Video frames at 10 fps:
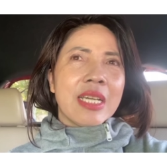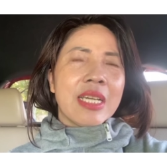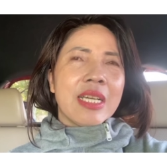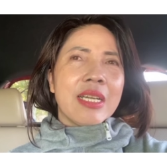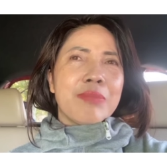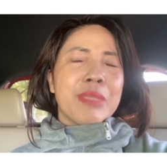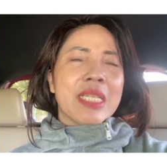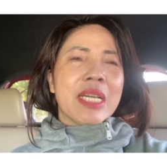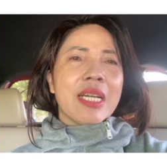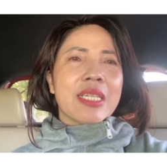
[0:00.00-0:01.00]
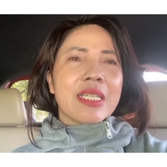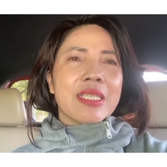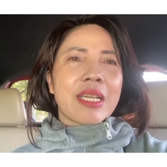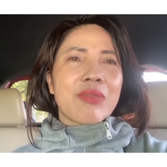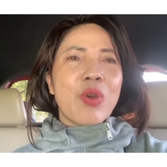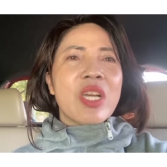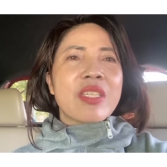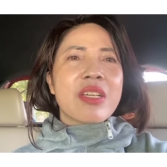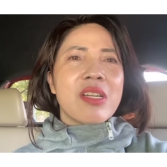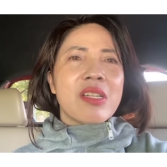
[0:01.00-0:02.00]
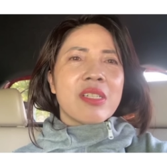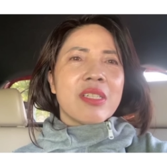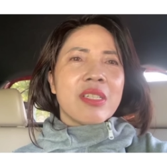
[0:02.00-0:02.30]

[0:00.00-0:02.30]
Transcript: À, mình ở thành phố Hải Dương.